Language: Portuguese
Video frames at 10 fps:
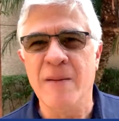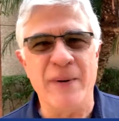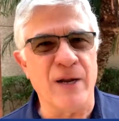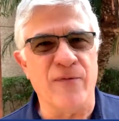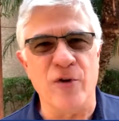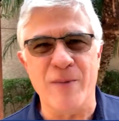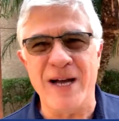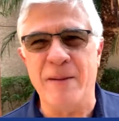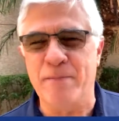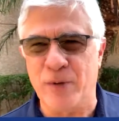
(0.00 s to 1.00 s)
para
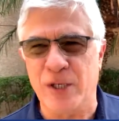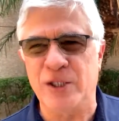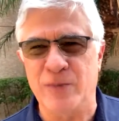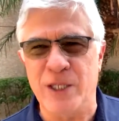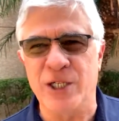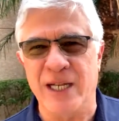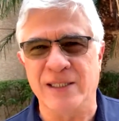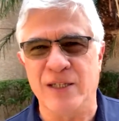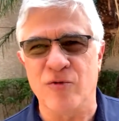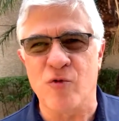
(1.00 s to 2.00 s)
formar a próxima
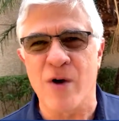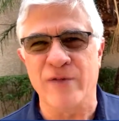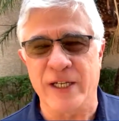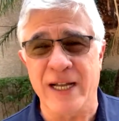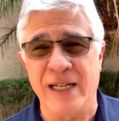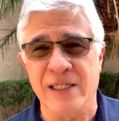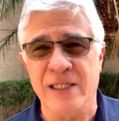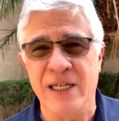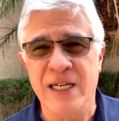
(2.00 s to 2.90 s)
geração com a verdade.